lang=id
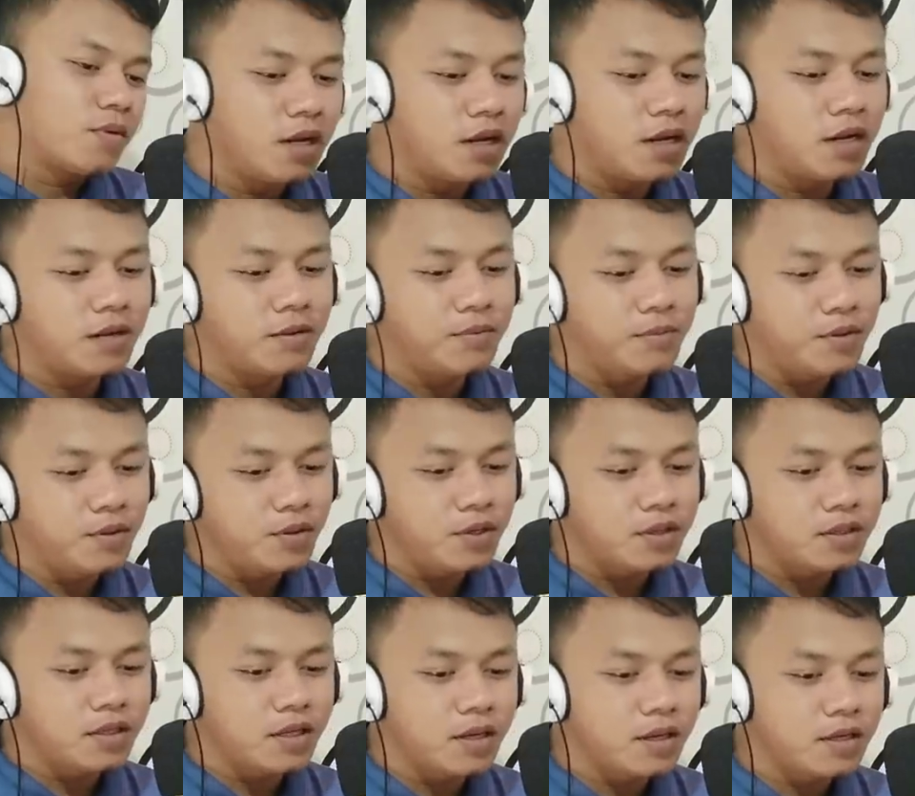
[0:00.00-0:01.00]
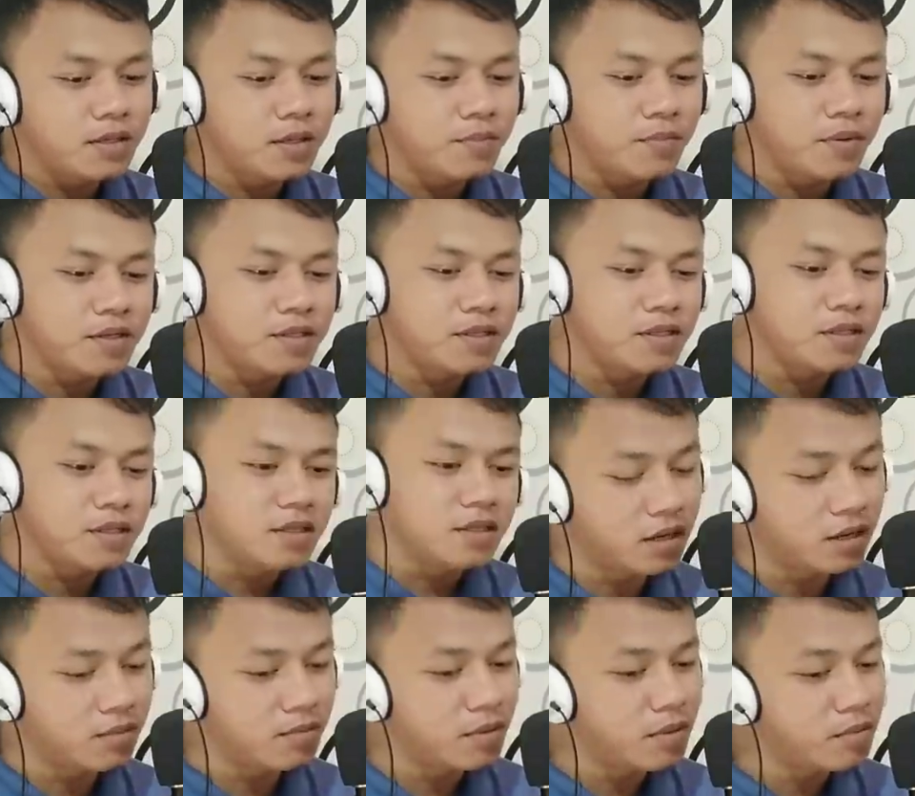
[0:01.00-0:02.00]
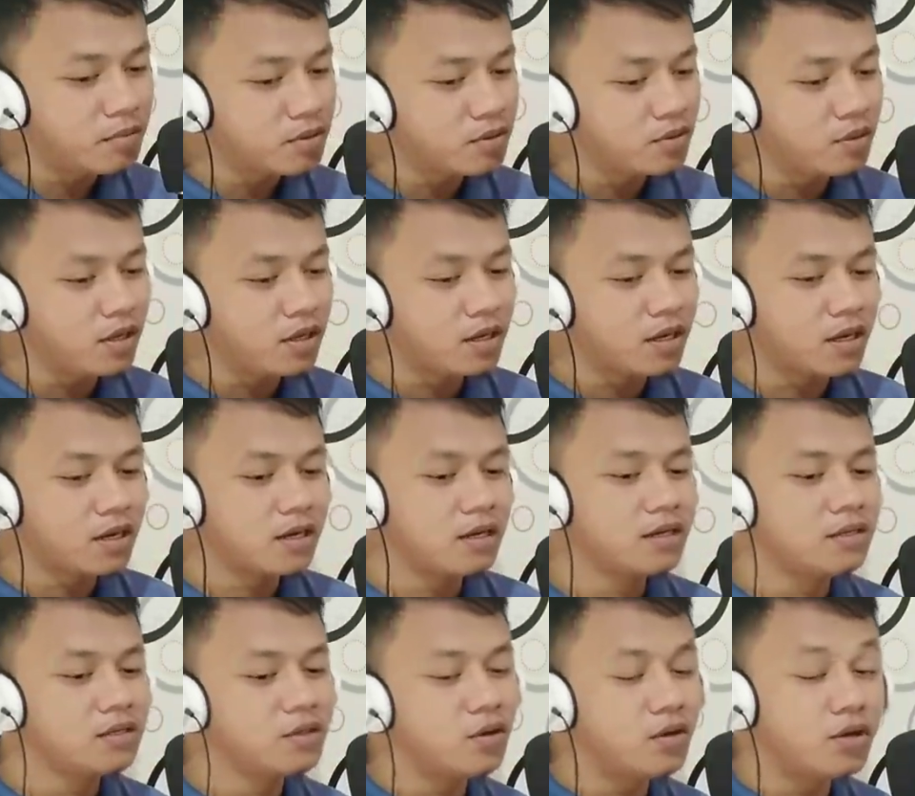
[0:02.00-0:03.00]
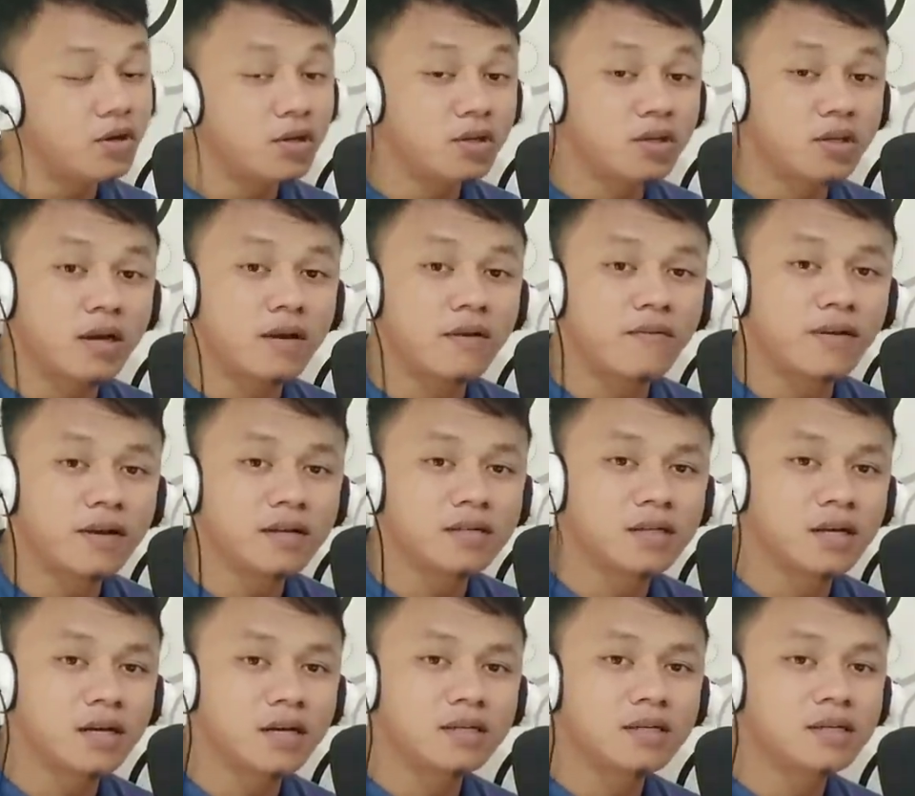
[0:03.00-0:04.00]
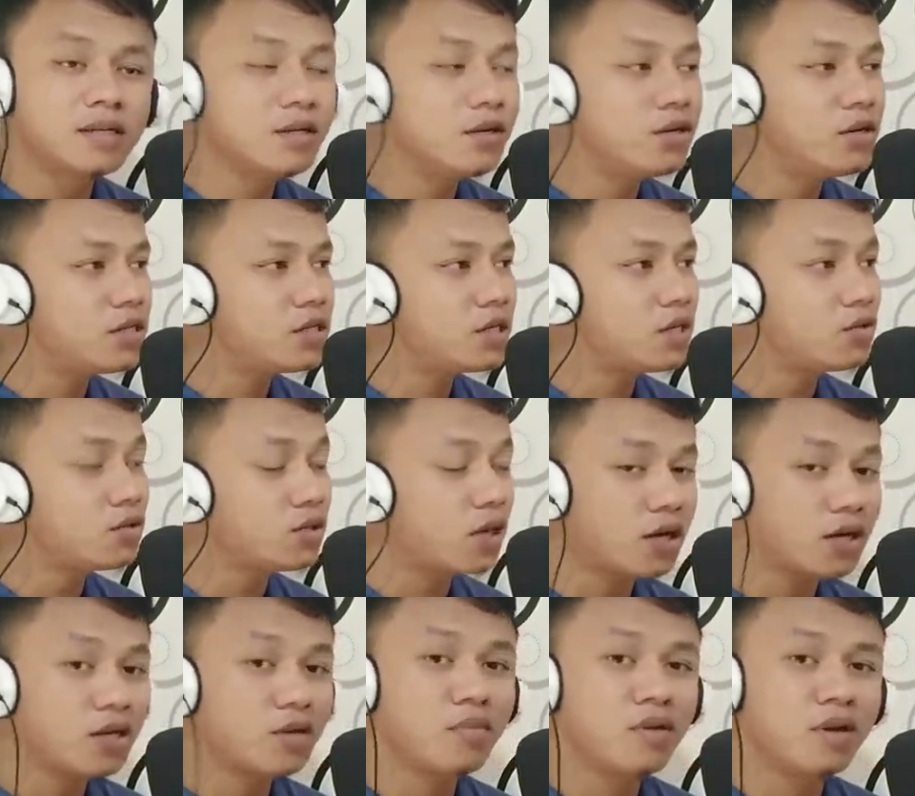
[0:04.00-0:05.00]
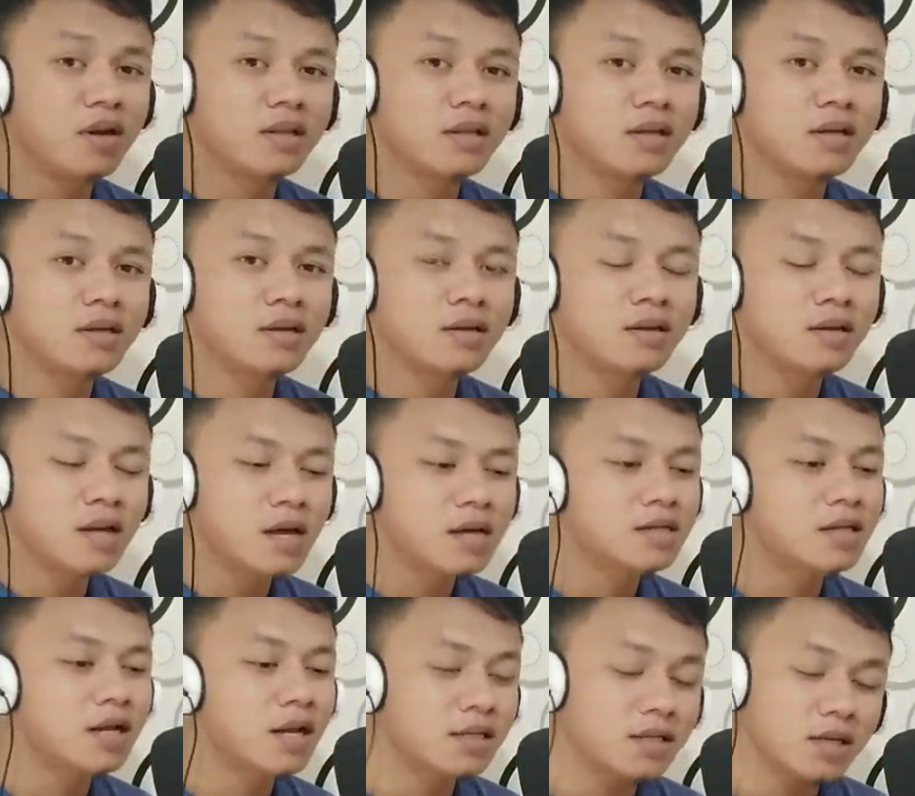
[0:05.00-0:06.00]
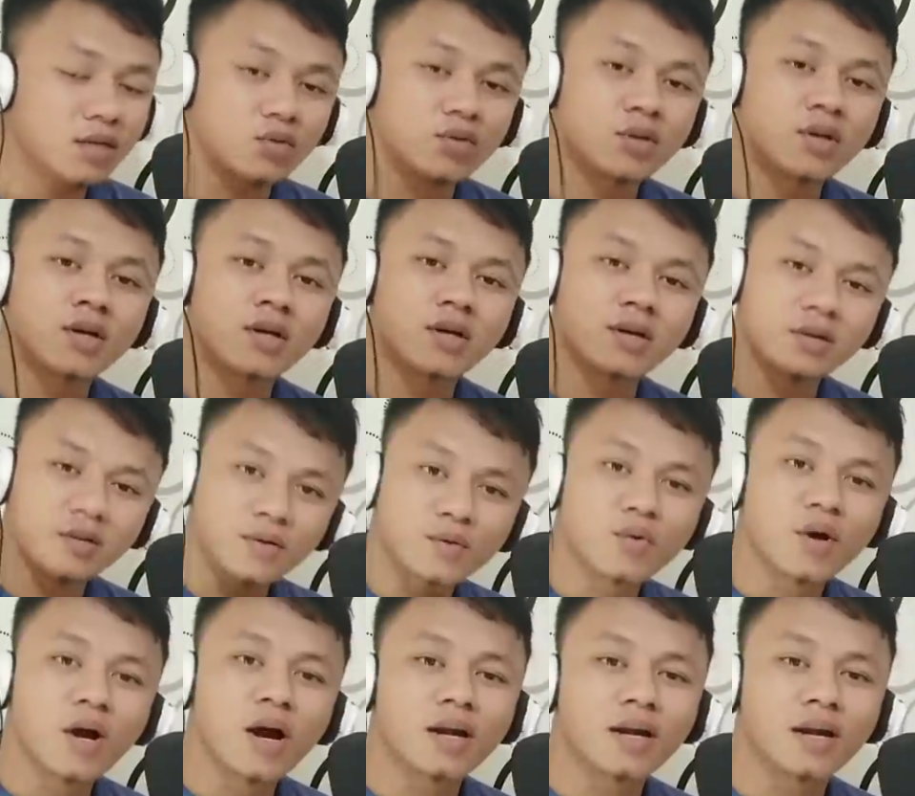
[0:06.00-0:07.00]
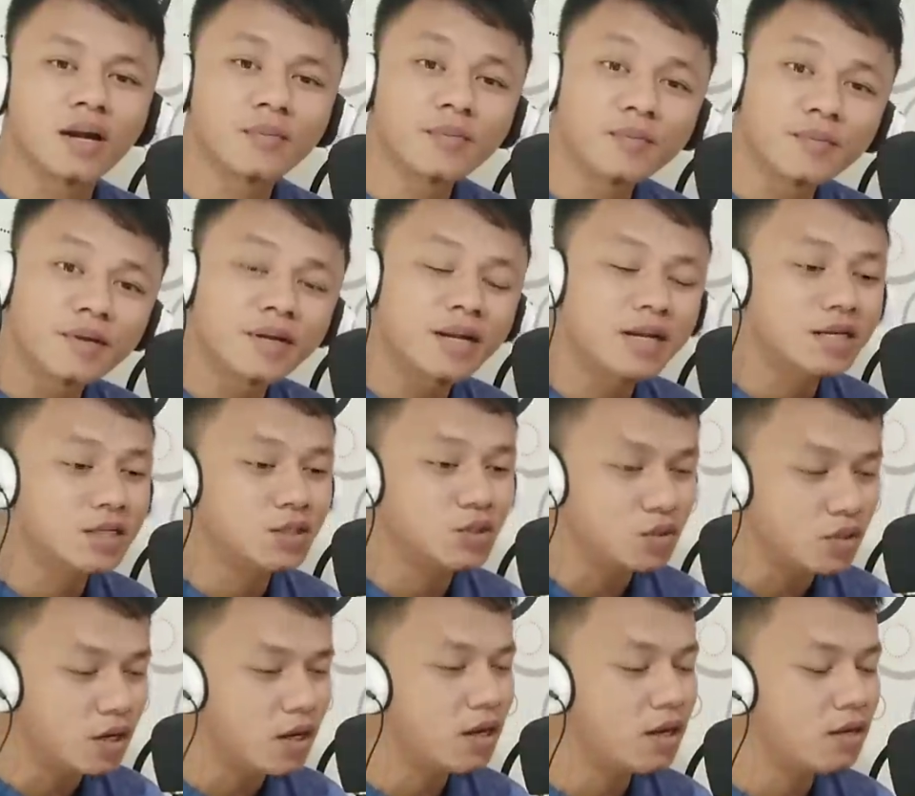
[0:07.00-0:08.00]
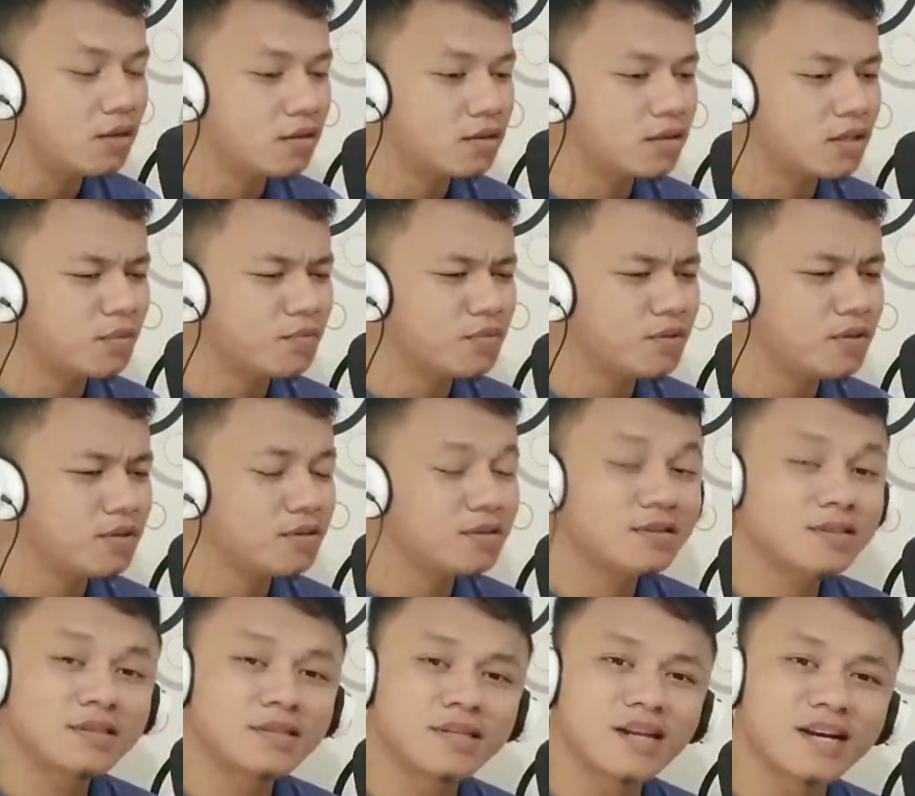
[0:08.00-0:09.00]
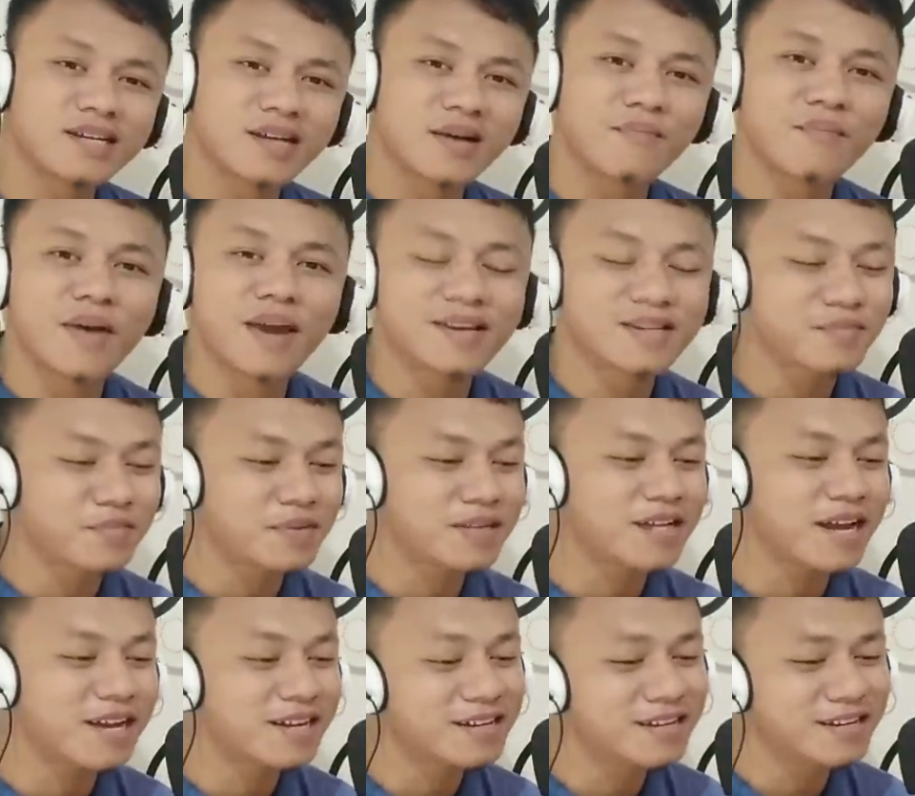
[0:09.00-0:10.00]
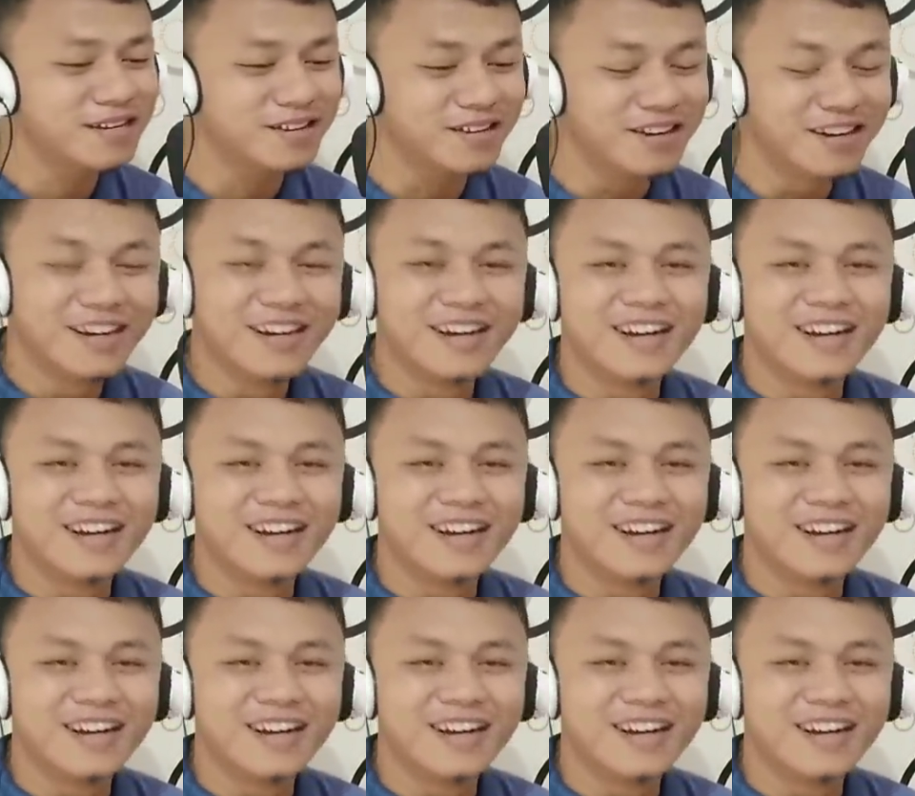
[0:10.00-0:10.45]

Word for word: Nah, video kita sampai di sini. Nah, memang betul ya karena Toyota Avanza di Indonesia itu sangat diminati dan salah satunya gua adalah peminatnya juga gitu kan. Tapi tidak yang sampai saat ini gitu.